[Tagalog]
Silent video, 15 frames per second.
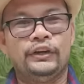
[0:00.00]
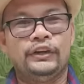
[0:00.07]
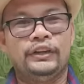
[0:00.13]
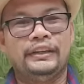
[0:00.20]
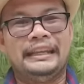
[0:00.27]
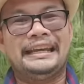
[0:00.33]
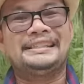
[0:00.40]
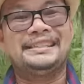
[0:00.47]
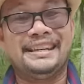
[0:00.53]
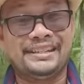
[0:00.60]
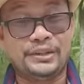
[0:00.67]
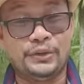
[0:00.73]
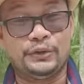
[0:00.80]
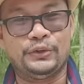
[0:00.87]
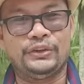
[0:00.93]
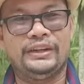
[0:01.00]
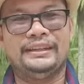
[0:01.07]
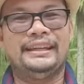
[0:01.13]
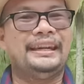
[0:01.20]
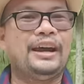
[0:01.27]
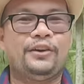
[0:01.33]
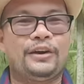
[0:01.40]
next season.
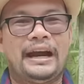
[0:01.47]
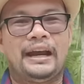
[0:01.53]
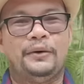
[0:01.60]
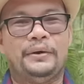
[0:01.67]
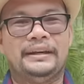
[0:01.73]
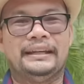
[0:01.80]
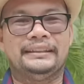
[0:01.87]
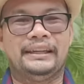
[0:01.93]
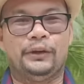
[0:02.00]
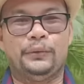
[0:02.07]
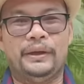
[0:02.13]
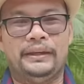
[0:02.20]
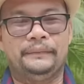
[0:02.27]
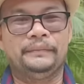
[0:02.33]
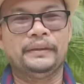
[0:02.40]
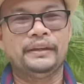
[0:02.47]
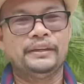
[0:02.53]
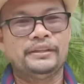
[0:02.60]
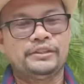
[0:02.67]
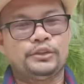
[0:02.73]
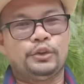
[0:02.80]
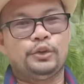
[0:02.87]
Hindi na ako gagawa ng 3-way.
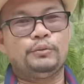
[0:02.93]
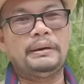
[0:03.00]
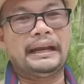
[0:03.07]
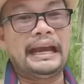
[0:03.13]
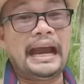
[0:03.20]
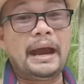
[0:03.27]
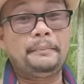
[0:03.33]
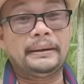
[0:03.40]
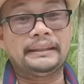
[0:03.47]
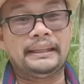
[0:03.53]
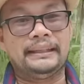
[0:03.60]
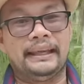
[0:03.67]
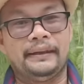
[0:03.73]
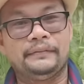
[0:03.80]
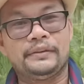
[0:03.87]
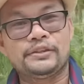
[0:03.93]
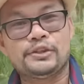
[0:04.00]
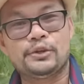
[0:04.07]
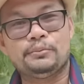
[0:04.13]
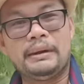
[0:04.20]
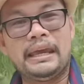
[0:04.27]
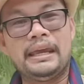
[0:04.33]
So, magkakapatid eh.
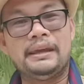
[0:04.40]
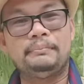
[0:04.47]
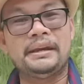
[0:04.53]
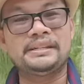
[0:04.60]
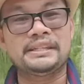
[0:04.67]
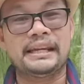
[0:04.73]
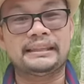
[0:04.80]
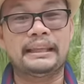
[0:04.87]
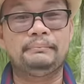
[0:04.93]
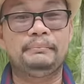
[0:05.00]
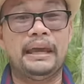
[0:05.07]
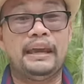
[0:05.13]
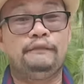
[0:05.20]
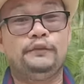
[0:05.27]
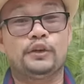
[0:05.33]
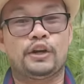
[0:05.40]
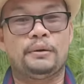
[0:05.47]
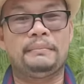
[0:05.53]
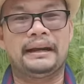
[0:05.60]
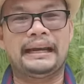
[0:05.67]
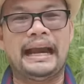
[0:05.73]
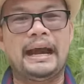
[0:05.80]
So, may, may certain behavior ang
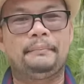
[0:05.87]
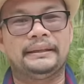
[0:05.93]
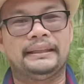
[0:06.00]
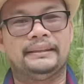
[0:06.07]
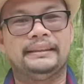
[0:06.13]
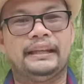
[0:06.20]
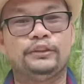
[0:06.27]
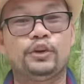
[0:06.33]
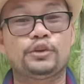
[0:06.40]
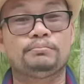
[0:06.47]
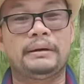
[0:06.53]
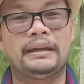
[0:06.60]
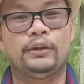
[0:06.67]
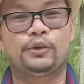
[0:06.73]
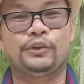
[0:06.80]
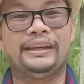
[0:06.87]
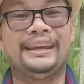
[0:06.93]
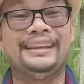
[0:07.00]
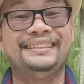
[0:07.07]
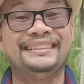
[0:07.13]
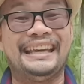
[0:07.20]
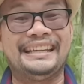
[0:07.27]
magkakapatid na normal or
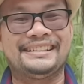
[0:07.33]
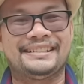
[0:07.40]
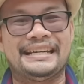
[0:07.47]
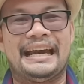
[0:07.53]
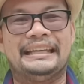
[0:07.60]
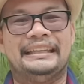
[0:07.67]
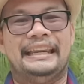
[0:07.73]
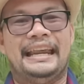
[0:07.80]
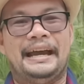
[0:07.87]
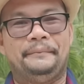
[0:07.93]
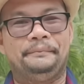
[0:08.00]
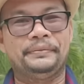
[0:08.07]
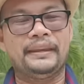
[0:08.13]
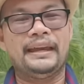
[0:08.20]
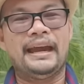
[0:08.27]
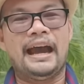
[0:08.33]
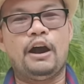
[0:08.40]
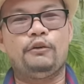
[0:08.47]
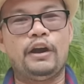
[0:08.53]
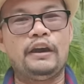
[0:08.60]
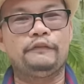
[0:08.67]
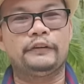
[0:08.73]
innate sa kanila.
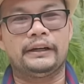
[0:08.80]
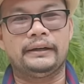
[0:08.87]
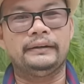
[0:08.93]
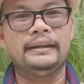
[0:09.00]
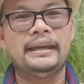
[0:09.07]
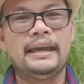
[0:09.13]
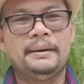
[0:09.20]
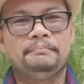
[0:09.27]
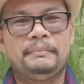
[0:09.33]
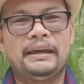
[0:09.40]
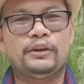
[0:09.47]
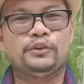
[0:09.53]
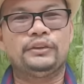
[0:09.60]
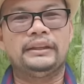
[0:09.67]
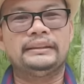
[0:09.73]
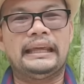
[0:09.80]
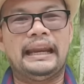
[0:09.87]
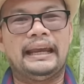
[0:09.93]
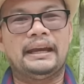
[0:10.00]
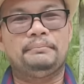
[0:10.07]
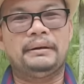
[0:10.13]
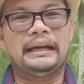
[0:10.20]
However, meron din
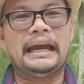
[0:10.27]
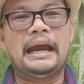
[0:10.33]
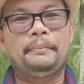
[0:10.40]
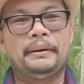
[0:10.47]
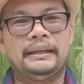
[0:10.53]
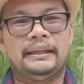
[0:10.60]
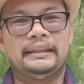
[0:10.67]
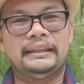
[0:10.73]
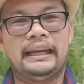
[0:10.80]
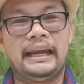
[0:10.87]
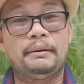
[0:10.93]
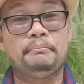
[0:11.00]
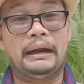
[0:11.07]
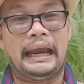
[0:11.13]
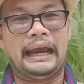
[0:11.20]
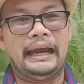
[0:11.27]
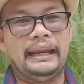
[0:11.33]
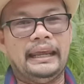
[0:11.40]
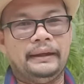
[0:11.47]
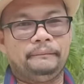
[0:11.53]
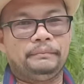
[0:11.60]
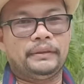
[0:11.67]
talaga magkakapatid, talagang
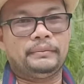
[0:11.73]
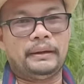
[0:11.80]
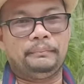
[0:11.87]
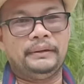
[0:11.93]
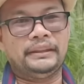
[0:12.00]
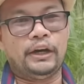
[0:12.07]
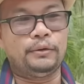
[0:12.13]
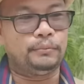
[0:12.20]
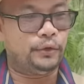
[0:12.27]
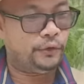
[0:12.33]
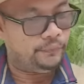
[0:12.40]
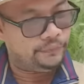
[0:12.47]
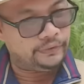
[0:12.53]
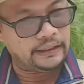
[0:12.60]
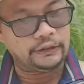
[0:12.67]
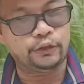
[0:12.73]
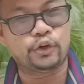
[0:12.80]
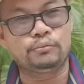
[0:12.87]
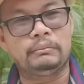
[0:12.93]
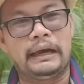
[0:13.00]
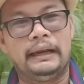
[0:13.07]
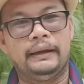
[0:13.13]
magagaling. Pag bitaw mo na
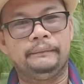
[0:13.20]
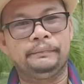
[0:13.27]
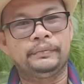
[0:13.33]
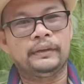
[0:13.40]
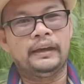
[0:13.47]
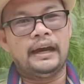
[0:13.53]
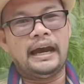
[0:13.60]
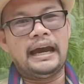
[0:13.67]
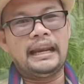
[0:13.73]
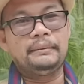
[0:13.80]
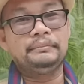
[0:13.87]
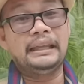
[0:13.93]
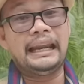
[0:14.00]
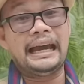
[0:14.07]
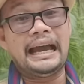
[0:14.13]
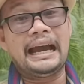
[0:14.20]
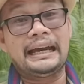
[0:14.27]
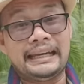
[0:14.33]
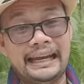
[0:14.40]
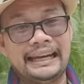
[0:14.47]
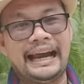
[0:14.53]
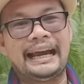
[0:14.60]
normal, alam nila
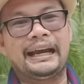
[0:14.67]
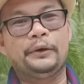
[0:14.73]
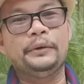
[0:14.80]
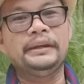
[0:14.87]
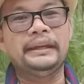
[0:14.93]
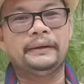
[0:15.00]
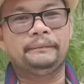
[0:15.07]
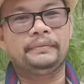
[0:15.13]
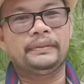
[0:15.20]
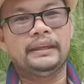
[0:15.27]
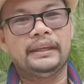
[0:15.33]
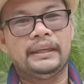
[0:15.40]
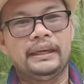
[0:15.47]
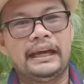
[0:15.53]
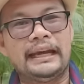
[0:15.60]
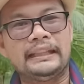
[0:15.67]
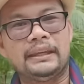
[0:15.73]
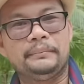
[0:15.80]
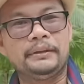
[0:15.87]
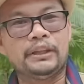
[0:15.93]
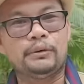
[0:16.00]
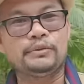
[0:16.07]
kagad ang gagawin eh. Kahit
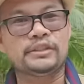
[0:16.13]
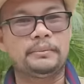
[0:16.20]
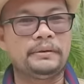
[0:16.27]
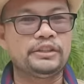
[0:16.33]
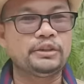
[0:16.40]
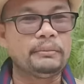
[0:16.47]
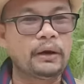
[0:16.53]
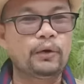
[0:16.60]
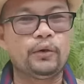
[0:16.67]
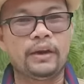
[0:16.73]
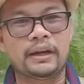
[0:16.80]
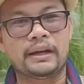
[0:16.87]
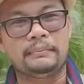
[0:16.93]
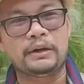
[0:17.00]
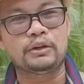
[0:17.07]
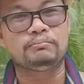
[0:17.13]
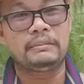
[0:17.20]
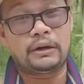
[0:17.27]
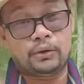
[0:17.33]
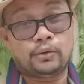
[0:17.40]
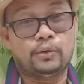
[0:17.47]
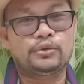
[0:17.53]
ibitaw mo sa medyo magulang na manok,
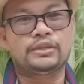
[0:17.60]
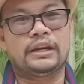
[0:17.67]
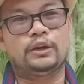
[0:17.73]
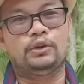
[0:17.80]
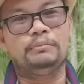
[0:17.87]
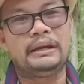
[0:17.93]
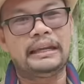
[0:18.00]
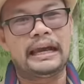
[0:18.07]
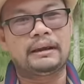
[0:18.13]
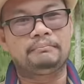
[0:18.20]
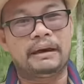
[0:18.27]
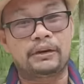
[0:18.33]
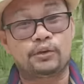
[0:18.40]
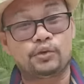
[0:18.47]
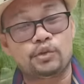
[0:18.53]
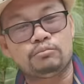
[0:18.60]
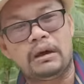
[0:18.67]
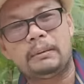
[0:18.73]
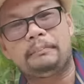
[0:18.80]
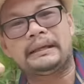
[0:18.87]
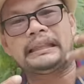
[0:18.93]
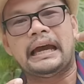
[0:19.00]
marunong silang umilag, marunong
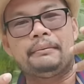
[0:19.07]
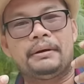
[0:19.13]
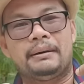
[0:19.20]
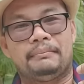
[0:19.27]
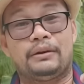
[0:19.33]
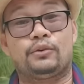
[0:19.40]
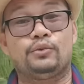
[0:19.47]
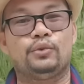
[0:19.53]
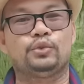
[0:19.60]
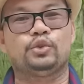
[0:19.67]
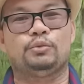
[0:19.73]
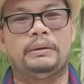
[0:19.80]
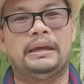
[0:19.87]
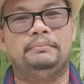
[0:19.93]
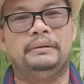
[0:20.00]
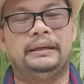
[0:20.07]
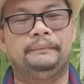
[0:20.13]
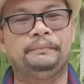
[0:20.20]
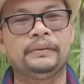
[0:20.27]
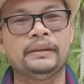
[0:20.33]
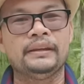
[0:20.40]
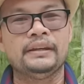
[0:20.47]
magpatama, marunong tumiming.
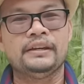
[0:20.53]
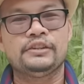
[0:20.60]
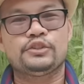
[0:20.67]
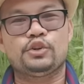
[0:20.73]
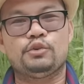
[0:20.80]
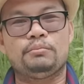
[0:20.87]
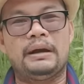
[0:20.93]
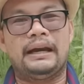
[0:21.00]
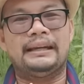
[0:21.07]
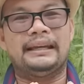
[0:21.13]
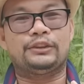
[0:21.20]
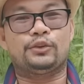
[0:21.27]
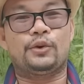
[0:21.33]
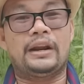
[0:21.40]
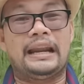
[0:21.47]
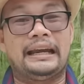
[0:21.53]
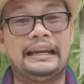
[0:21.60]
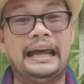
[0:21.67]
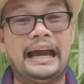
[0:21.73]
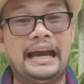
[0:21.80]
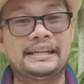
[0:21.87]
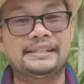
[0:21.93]
So kumbaga natural ang
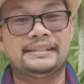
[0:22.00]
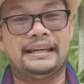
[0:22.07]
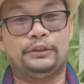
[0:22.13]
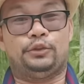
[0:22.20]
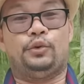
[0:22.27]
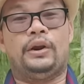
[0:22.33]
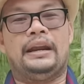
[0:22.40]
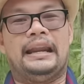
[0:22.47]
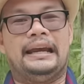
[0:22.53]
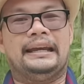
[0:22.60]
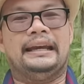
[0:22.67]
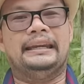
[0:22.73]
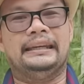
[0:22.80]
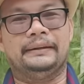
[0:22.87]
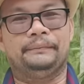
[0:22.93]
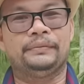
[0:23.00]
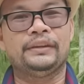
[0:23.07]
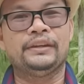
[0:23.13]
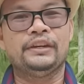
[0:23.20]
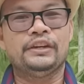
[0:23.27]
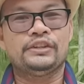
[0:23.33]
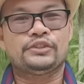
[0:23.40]
lakas, natural ang galing.
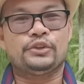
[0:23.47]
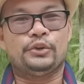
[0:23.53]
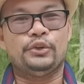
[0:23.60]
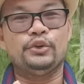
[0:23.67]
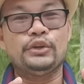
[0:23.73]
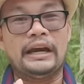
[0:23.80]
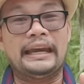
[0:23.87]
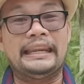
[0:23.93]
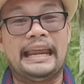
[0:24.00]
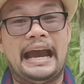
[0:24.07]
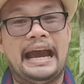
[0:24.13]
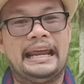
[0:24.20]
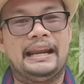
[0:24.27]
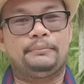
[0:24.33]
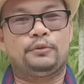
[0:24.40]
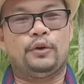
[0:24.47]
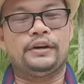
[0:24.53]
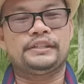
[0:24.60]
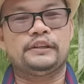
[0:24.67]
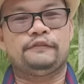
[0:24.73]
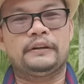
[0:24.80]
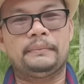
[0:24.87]
So yun ang hinahanap ko
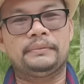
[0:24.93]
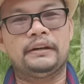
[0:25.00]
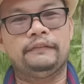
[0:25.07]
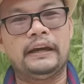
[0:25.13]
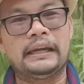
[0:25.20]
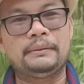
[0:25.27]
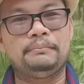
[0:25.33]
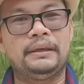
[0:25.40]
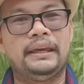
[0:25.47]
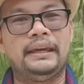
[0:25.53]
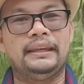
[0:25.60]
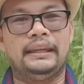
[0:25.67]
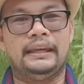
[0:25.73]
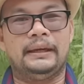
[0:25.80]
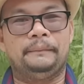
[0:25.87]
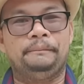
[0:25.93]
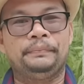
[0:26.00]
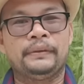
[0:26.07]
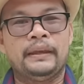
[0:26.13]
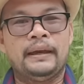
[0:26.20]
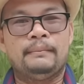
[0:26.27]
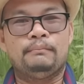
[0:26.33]
kasi from the very beginning,
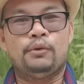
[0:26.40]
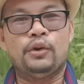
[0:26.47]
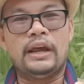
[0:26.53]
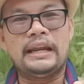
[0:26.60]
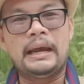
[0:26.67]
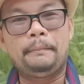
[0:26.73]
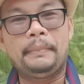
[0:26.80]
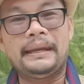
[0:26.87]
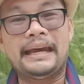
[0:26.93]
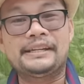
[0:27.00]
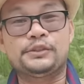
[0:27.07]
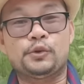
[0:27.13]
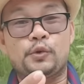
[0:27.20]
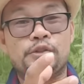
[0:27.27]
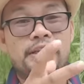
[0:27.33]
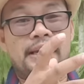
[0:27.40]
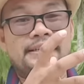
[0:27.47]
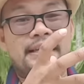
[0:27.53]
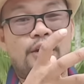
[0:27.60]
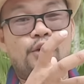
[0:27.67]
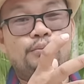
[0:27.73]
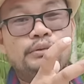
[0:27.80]
mula nang pinasok ko sila
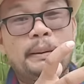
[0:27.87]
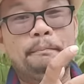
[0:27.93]
sa loob ng